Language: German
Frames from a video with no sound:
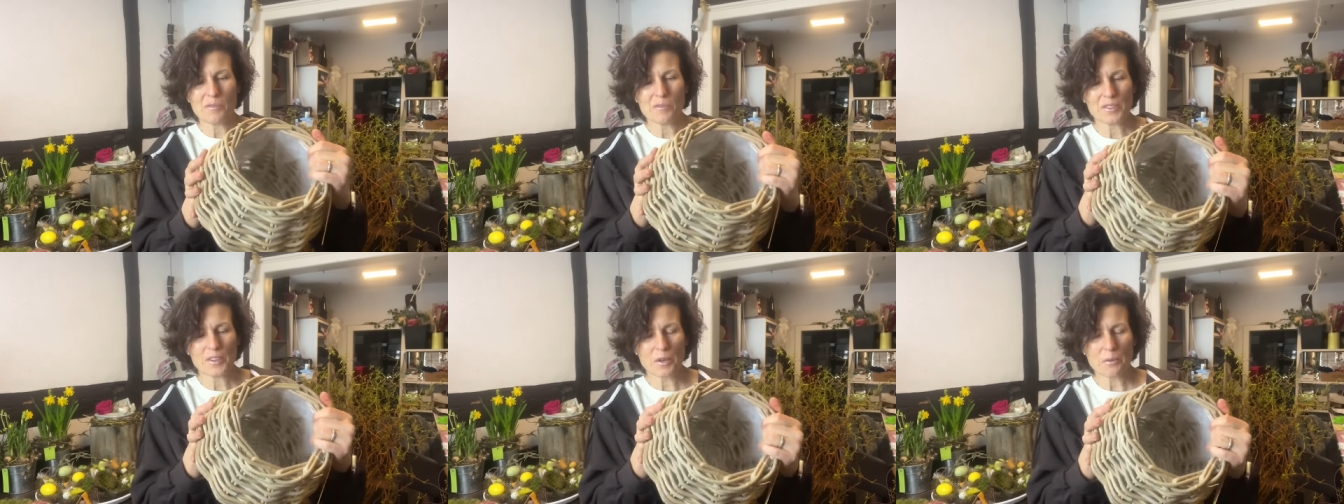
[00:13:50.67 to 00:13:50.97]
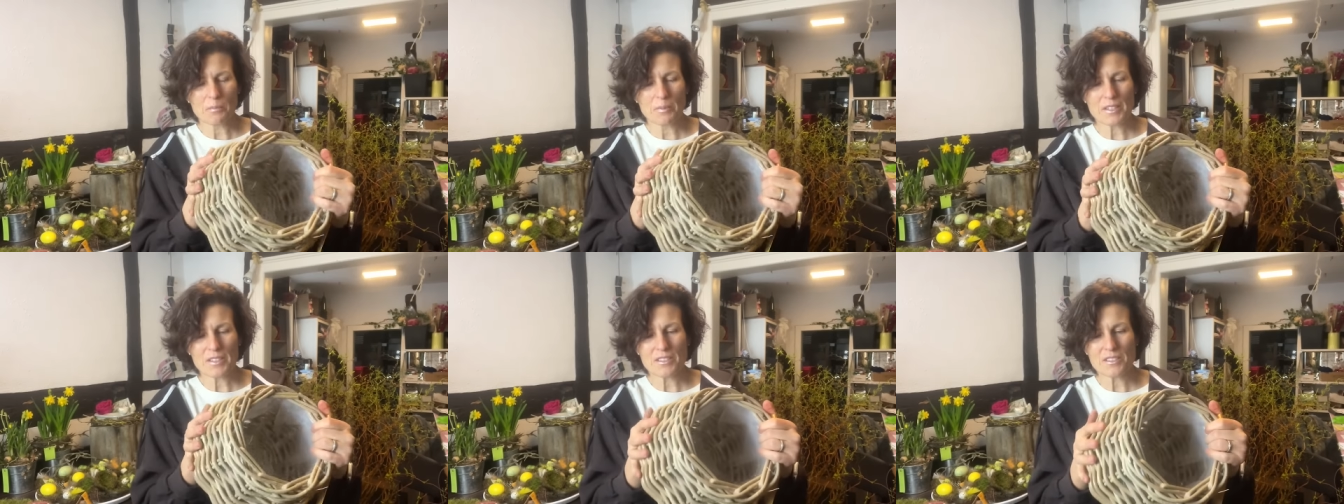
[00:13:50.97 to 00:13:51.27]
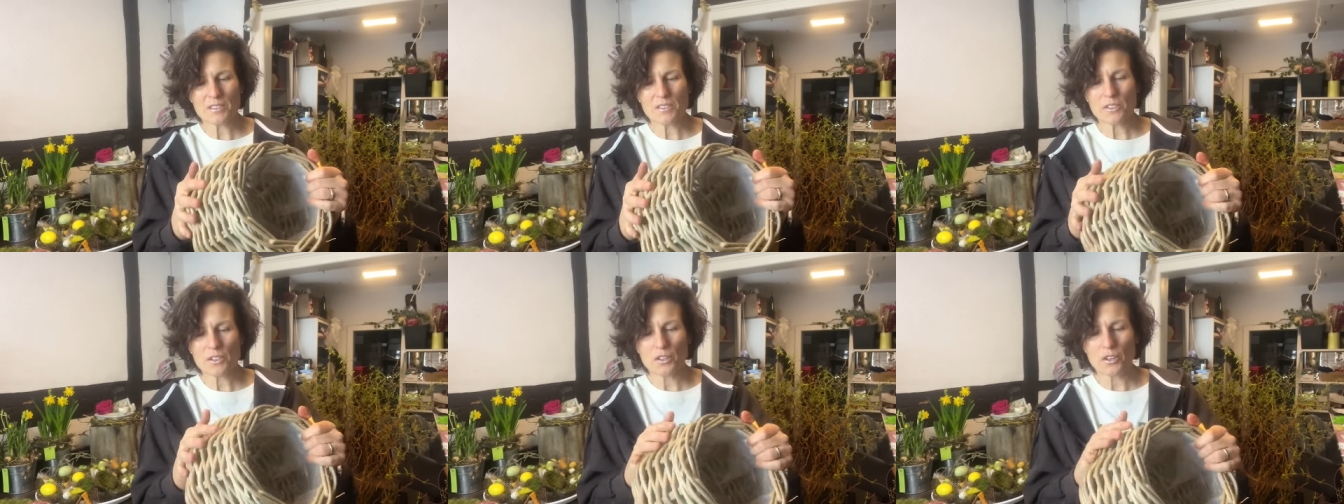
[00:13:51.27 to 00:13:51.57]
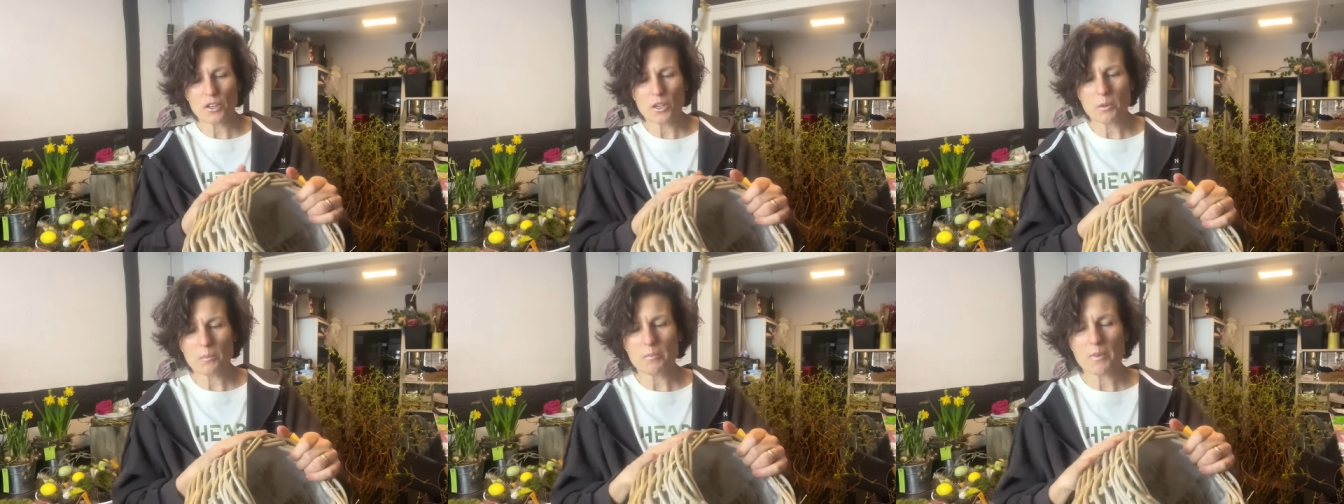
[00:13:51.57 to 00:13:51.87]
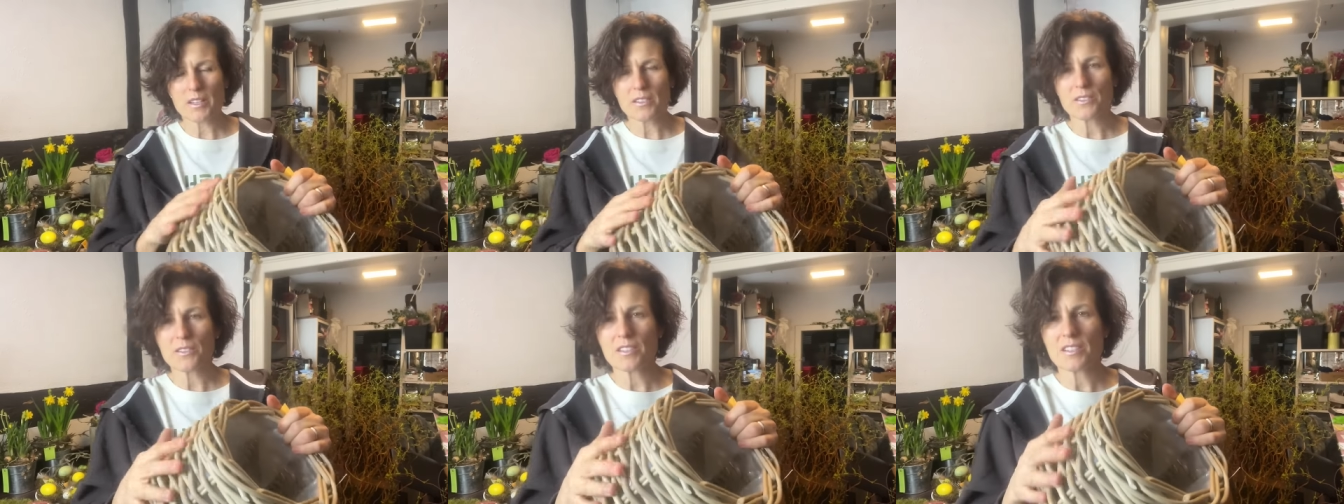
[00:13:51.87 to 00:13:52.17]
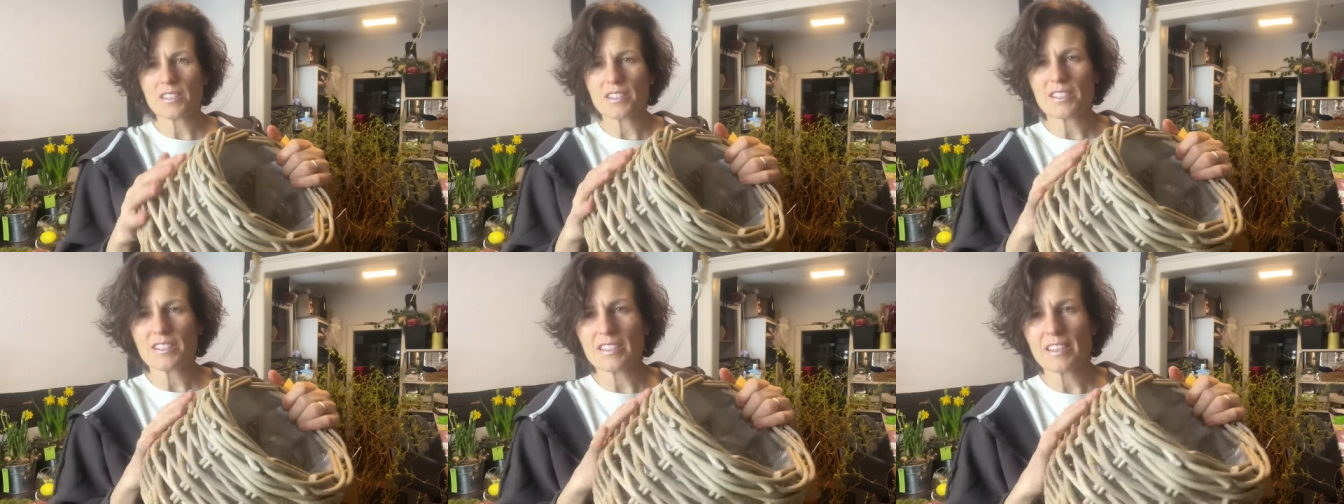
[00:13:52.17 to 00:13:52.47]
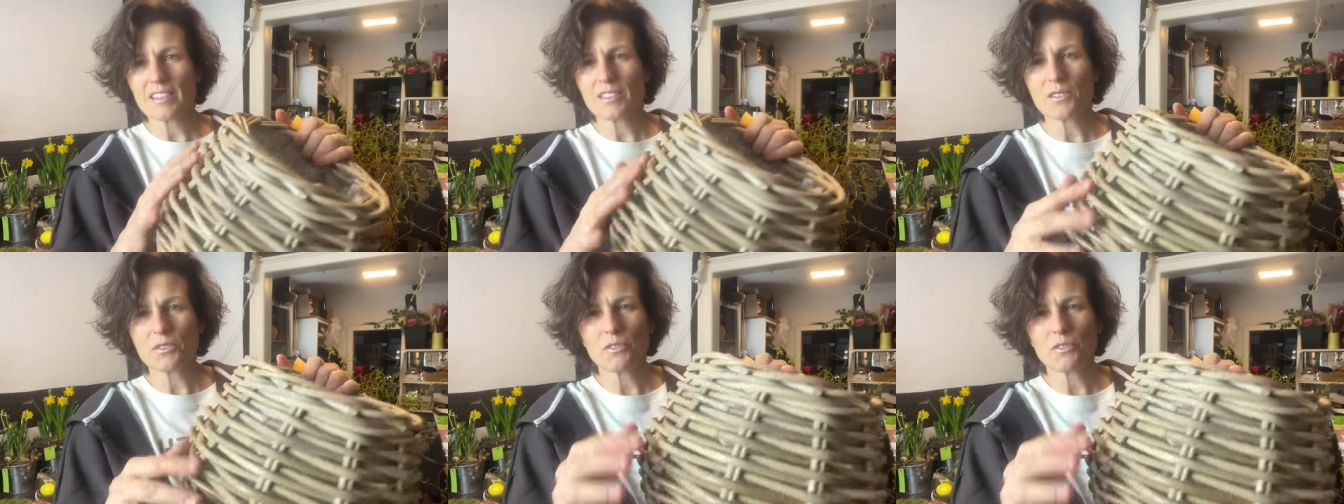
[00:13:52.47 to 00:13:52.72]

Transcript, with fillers: und auch bei diesen Körben, also das ist ja jetzt